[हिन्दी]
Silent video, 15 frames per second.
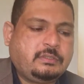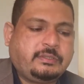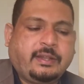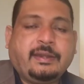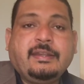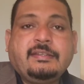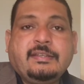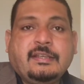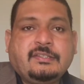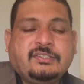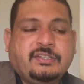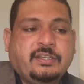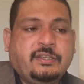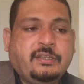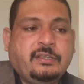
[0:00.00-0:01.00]
360
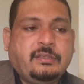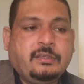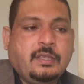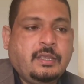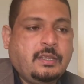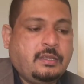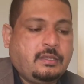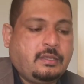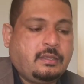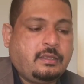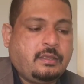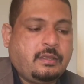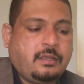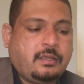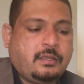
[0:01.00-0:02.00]

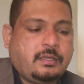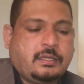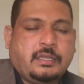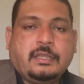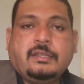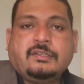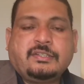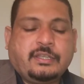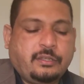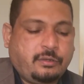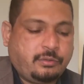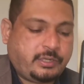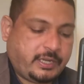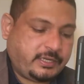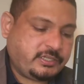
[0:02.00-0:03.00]
की इसकी
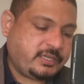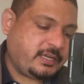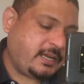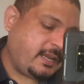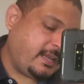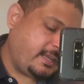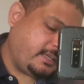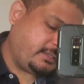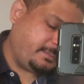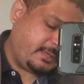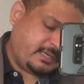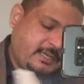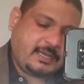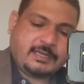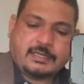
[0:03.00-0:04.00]
रोटेशन है इसमें
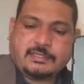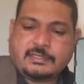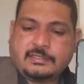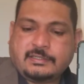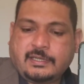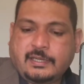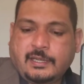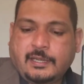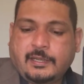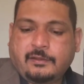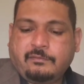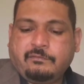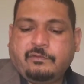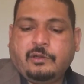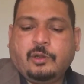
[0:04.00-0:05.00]
क्या क्या चीज़ें
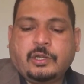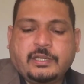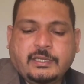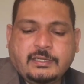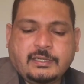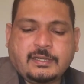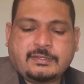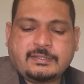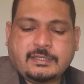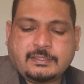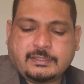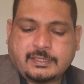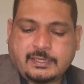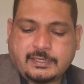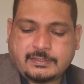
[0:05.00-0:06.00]
हैं ब्लॉगिंग कर
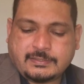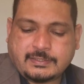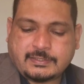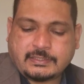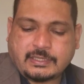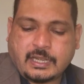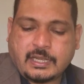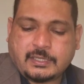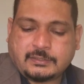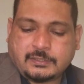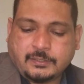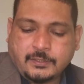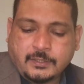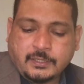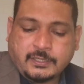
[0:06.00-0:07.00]
सकते हैं इसके साथ
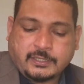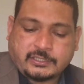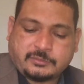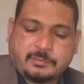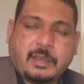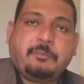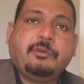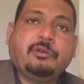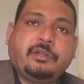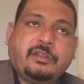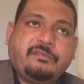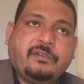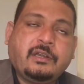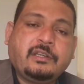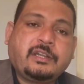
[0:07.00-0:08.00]
इसमें ब्यूटी
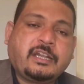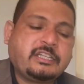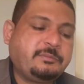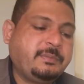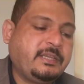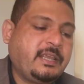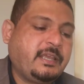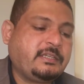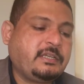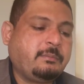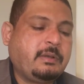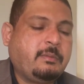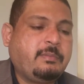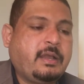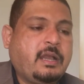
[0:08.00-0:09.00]
फिल्टर्स भी हैं
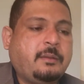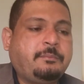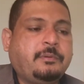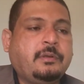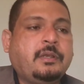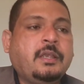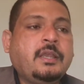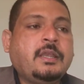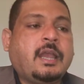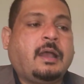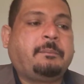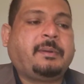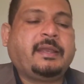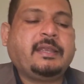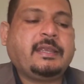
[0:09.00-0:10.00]
जब आप आप
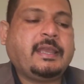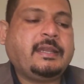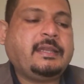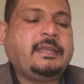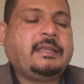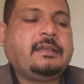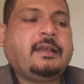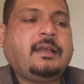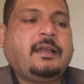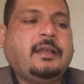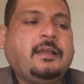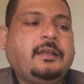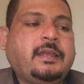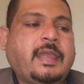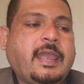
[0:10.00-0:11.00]
अपाईगनी का
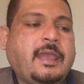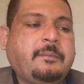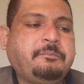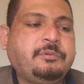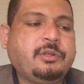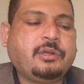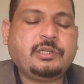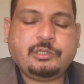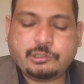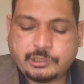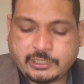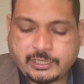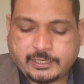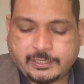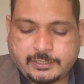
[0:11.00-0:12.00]
ऐप
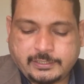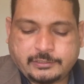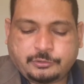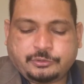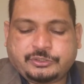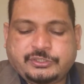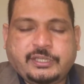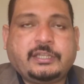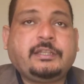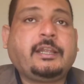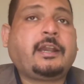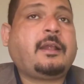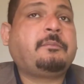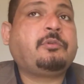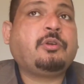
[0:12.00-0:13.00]
डाउनलोड करेंगे तो उसके
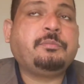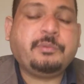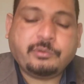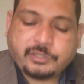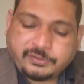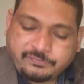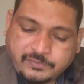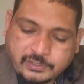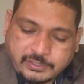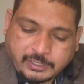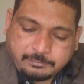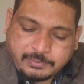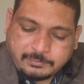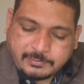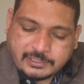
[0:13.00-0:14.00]
अंदर आपको ब्यूटी फिल्टर
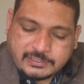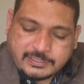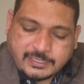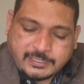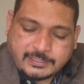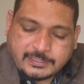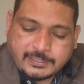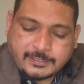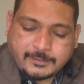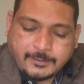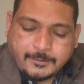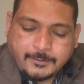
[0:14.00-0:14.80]
भी मिल जाएंगे